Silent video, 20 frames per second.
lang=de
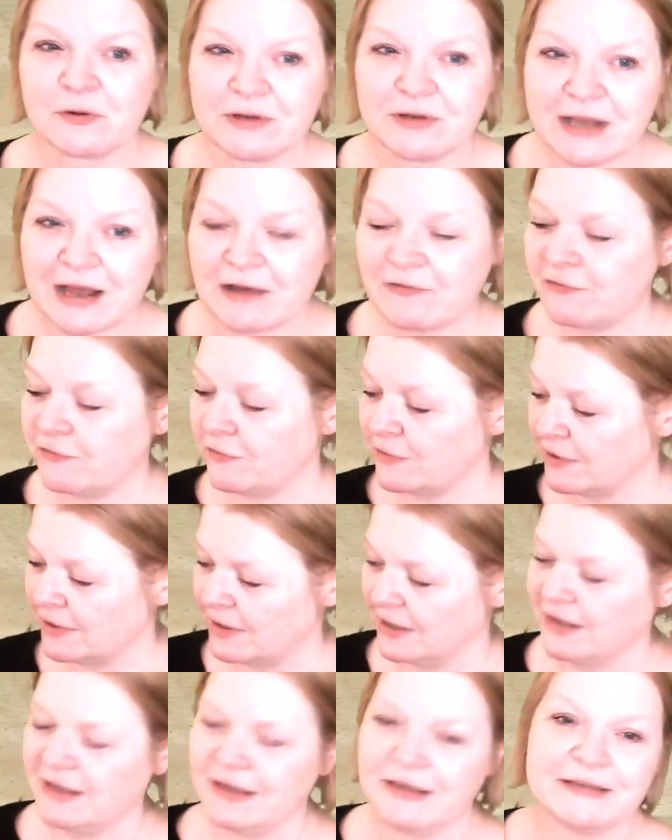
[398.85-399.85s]
Und dafür
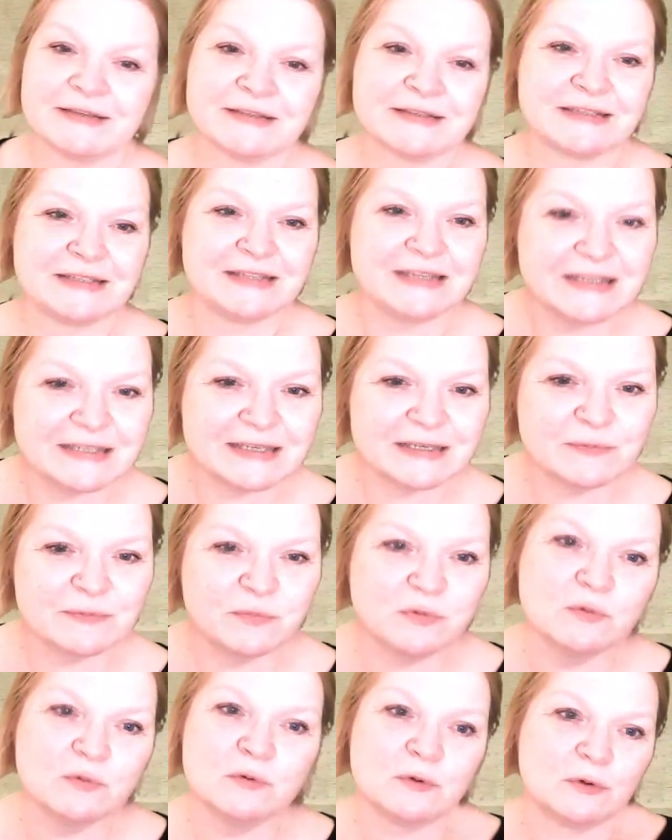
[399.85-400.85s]
ist dieses
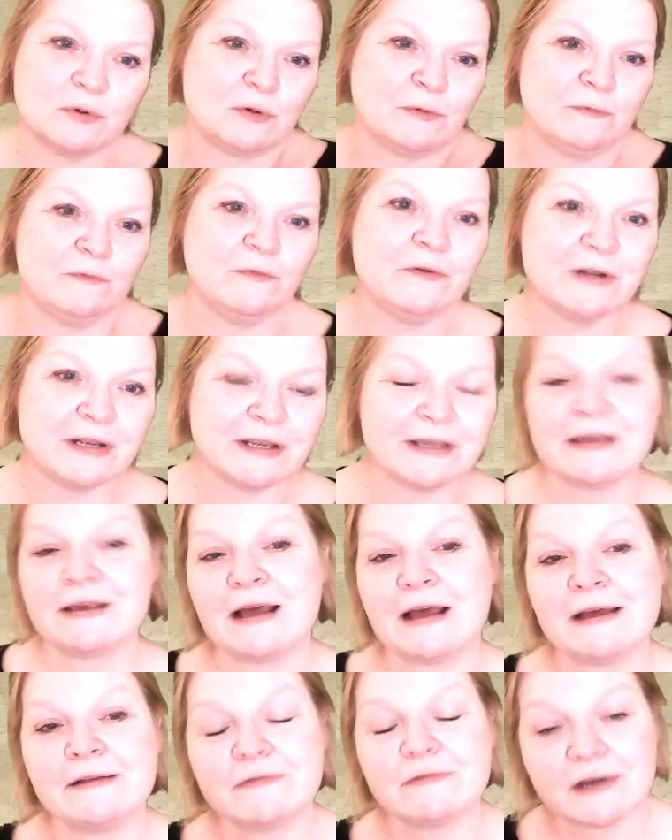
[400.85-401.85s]
Buch
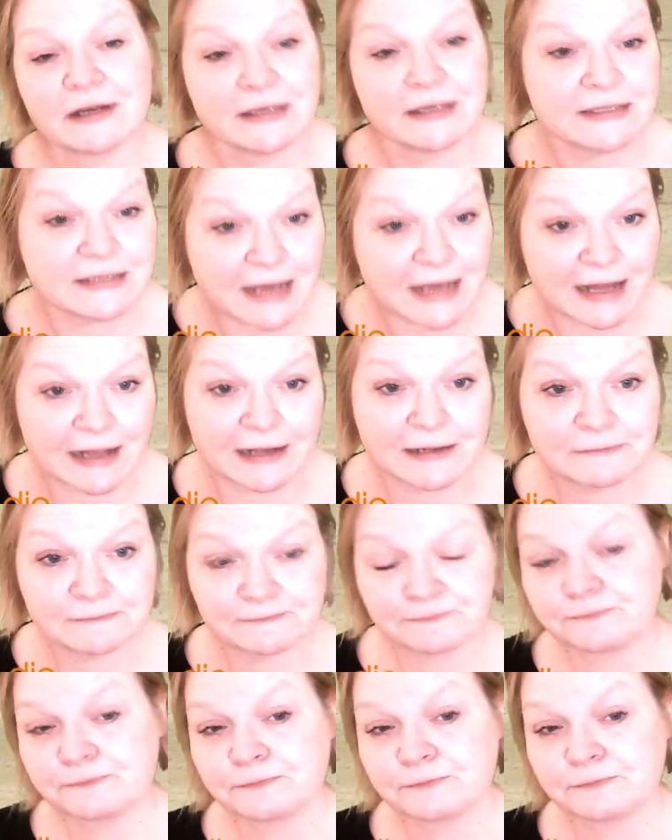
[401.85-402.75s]
wirklich einfach ideal.